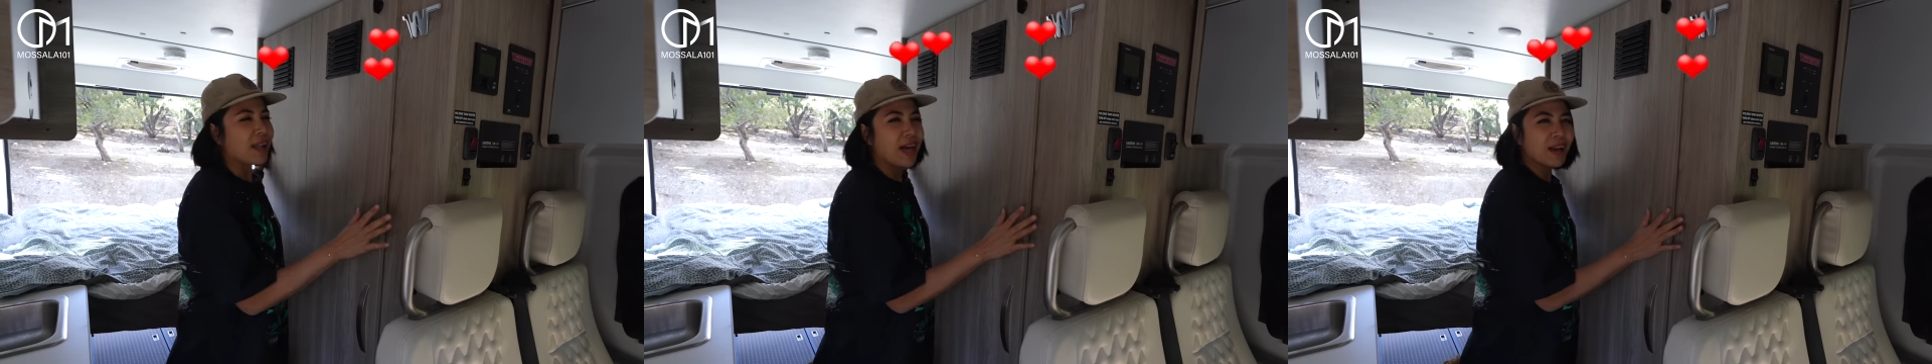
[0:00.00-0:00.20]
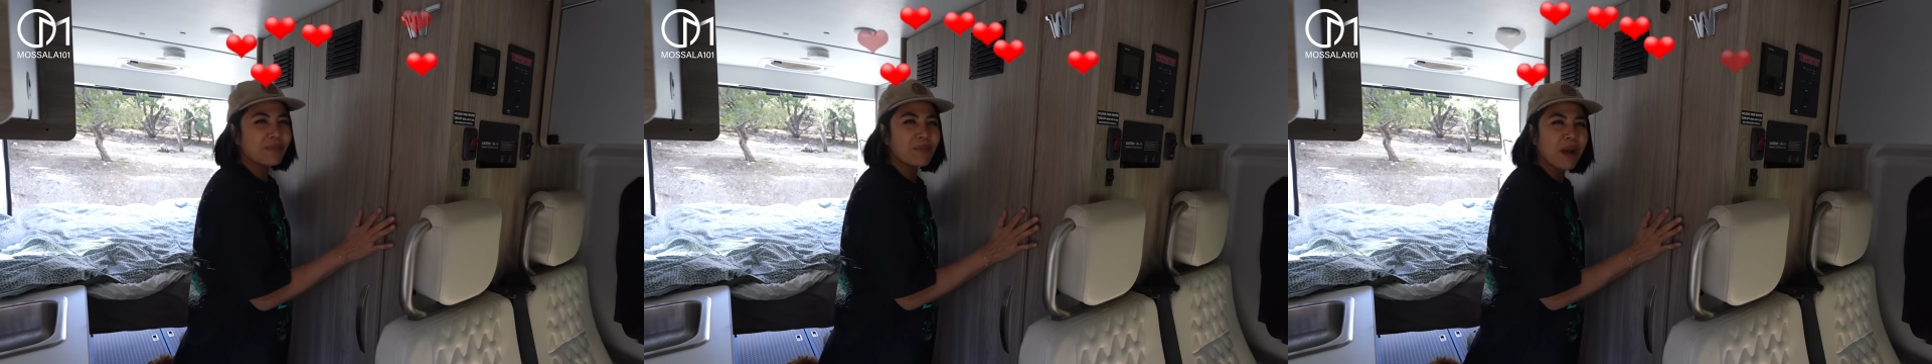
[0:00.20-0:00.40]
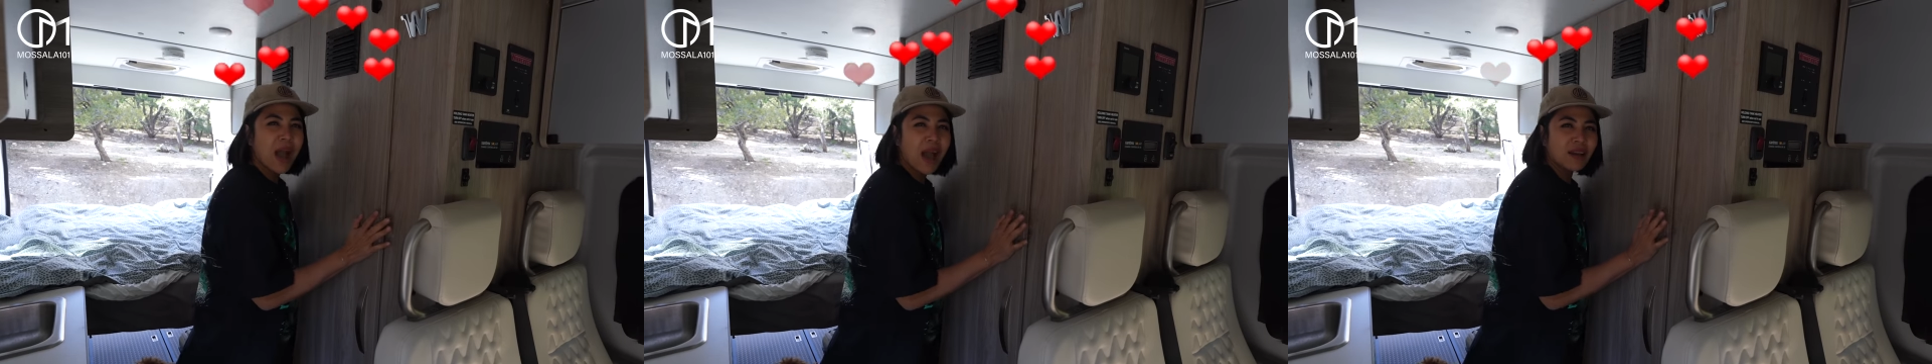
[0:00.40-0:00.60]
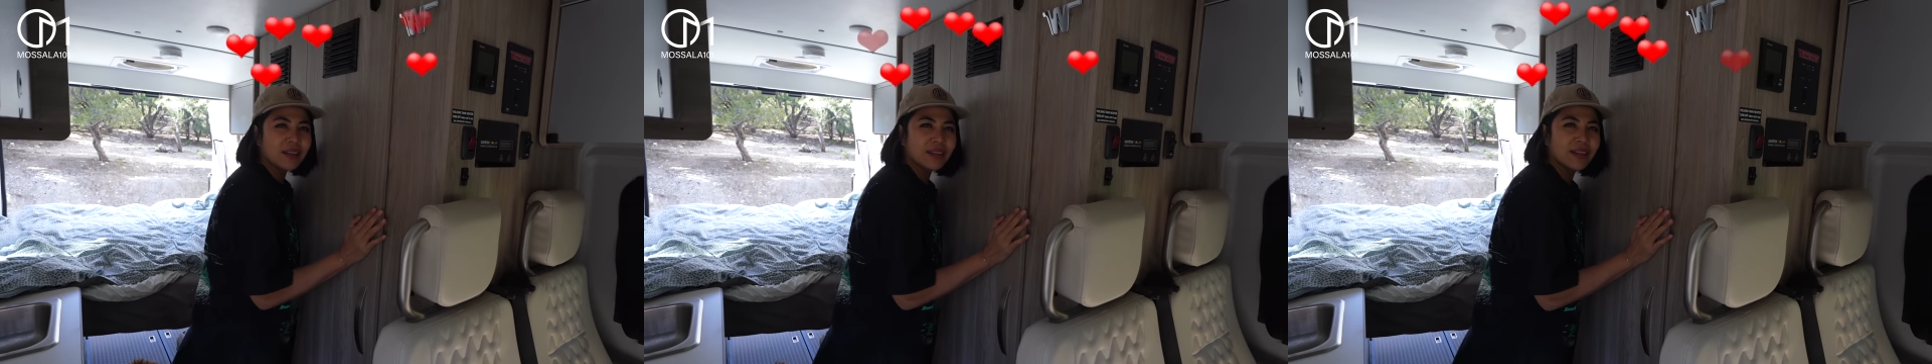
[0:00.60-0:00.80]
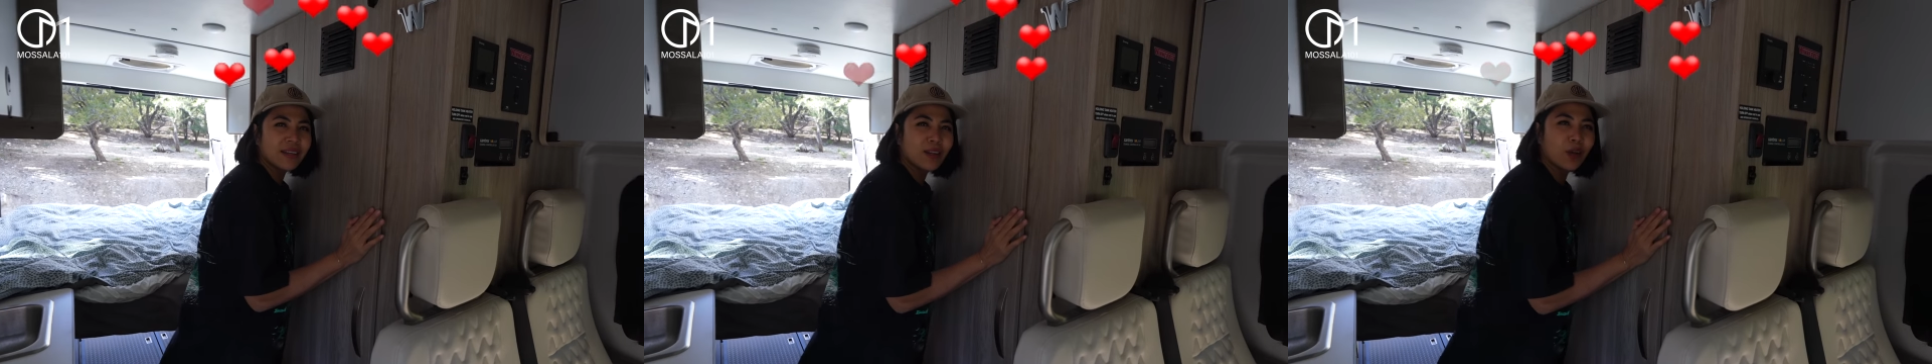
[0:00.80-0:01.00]
น้ำเราไม่
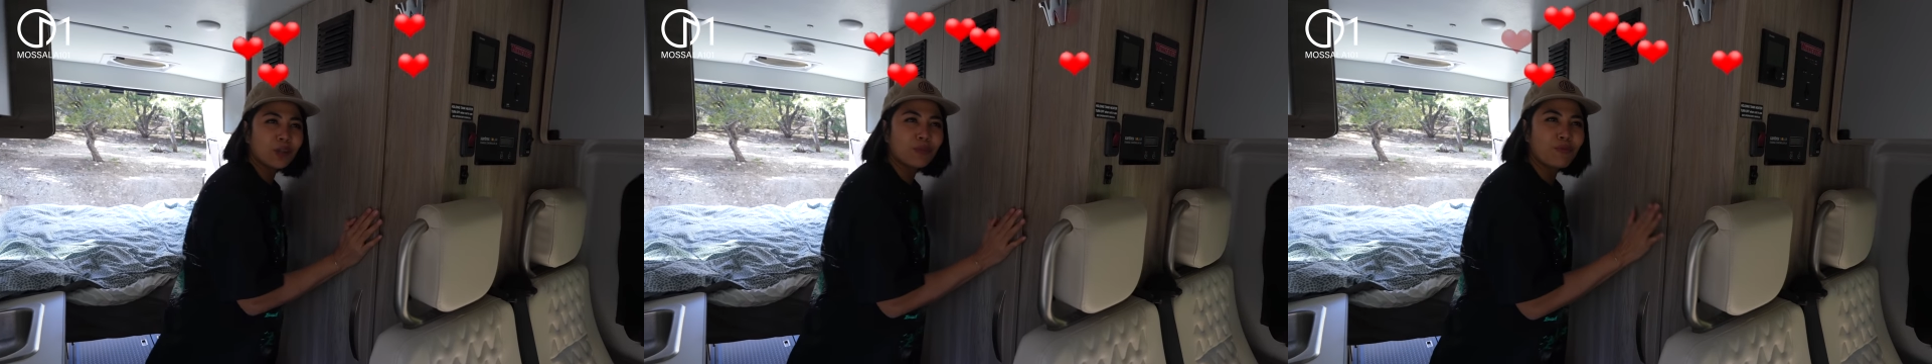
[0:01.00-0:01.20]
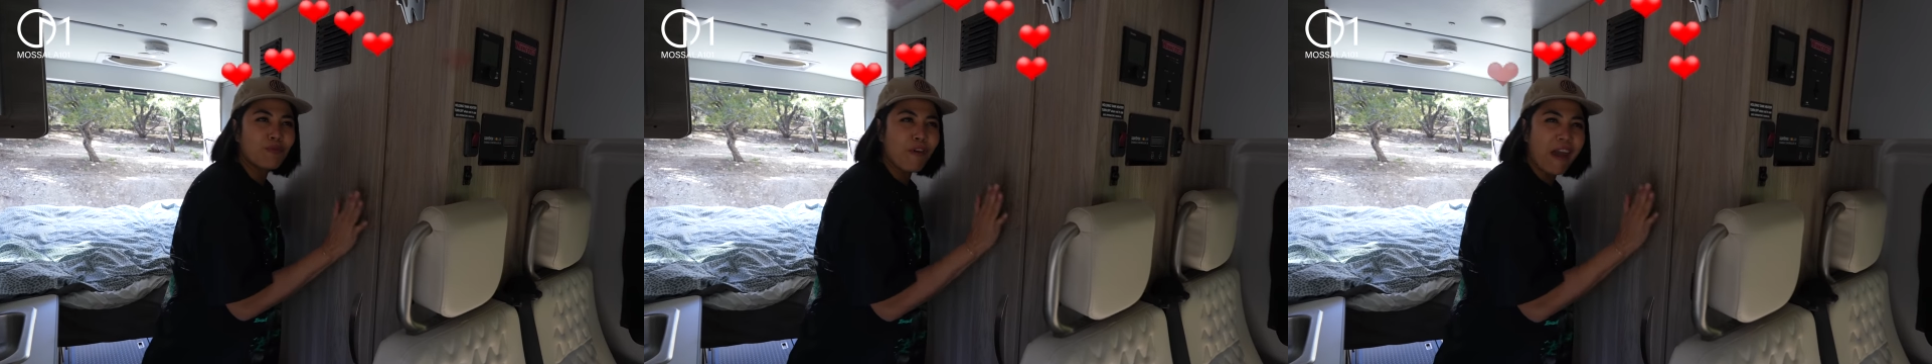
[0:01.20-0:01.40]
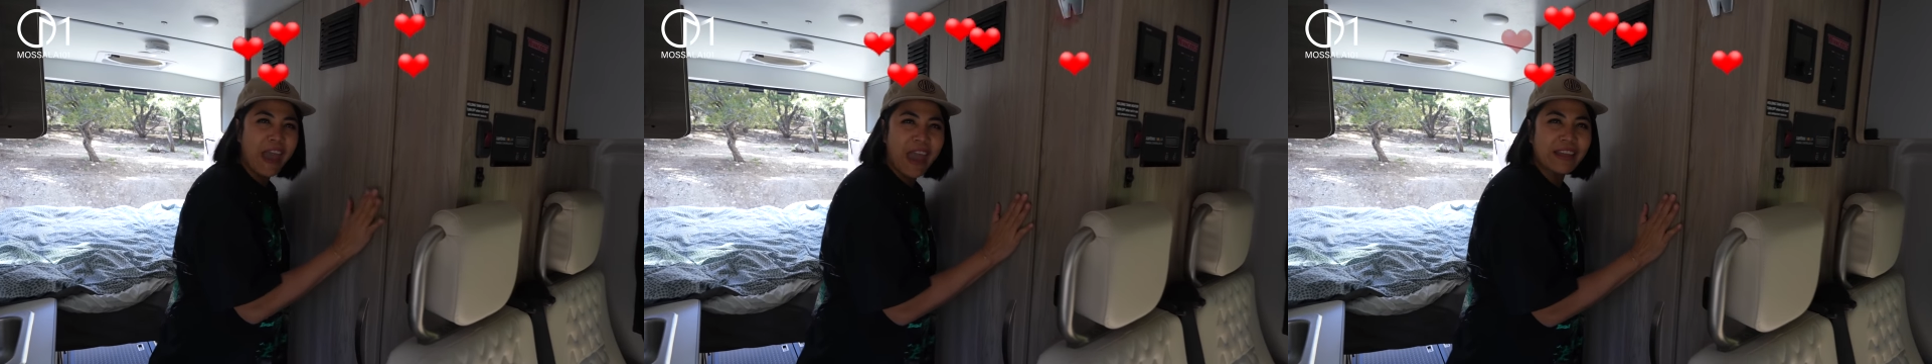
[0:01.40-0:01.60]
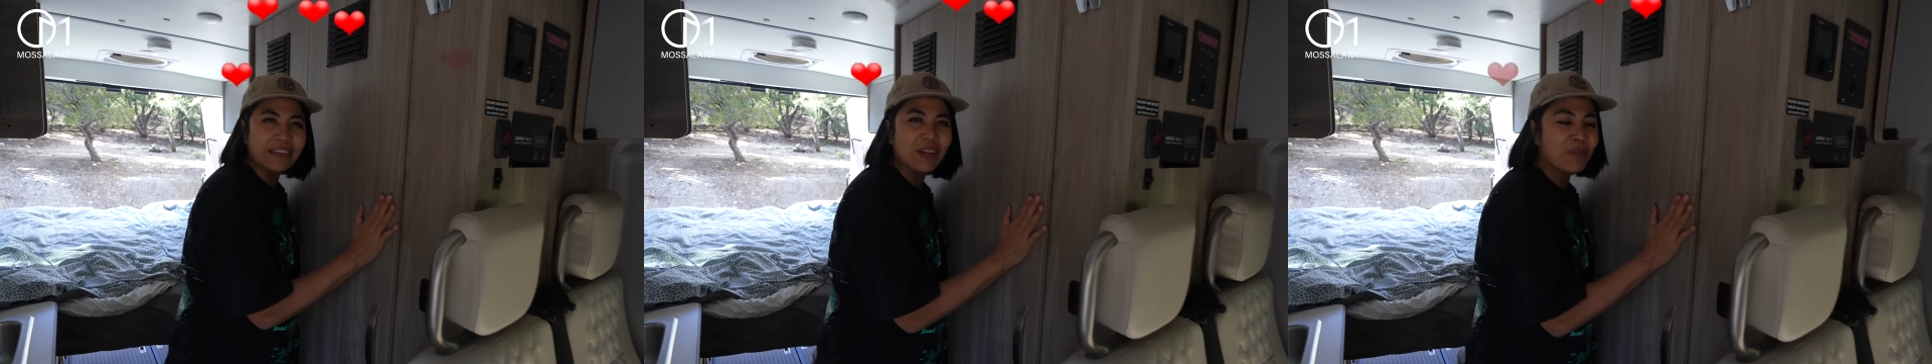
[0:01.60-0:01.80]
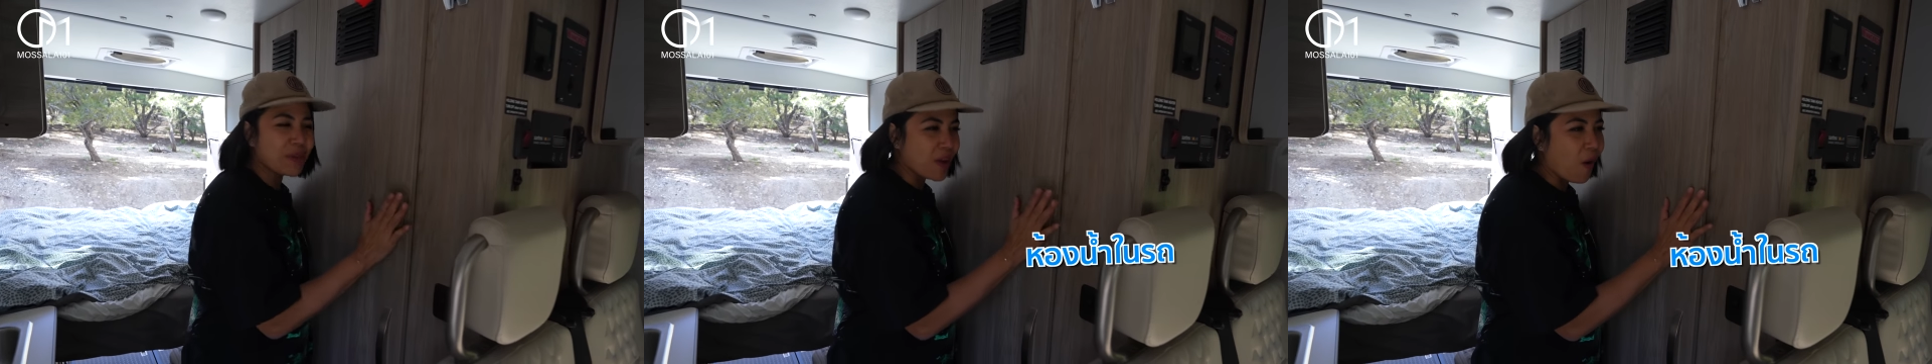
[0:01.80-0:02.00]

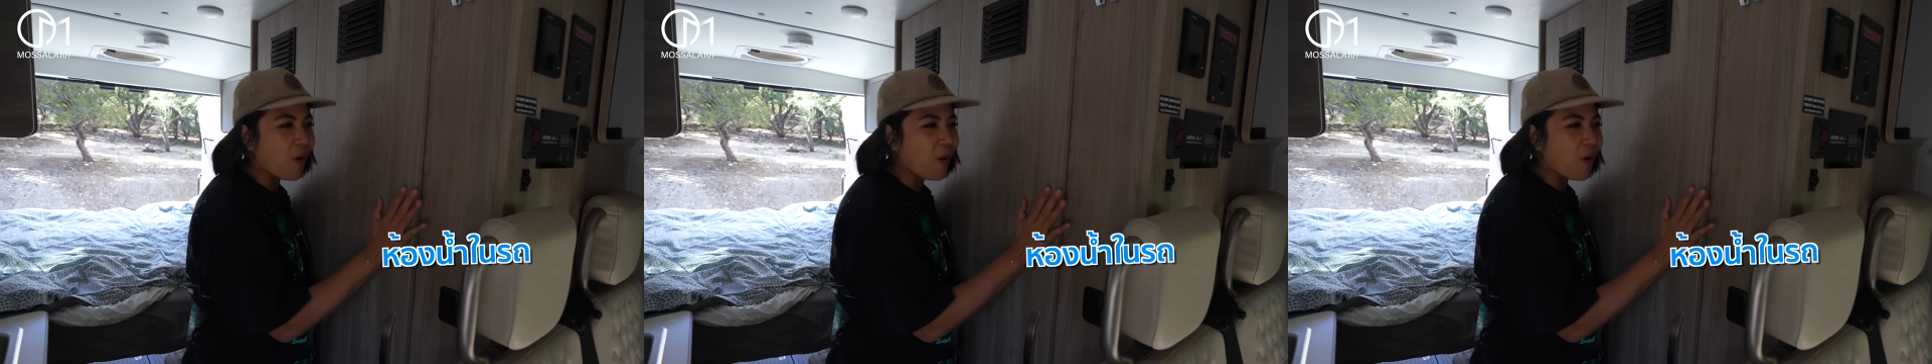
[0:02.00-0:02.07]
จำ